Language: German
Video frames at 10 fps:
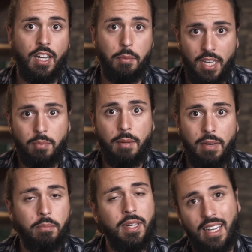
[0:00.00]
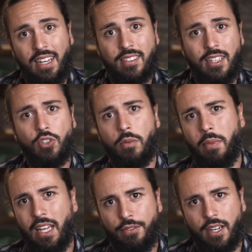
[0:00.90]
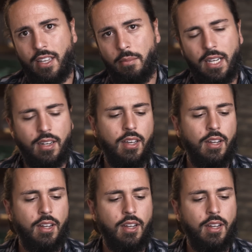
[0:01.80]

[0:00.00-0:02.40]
Habe ich in meinem Leben mit LSD schon mehrfach gemacht.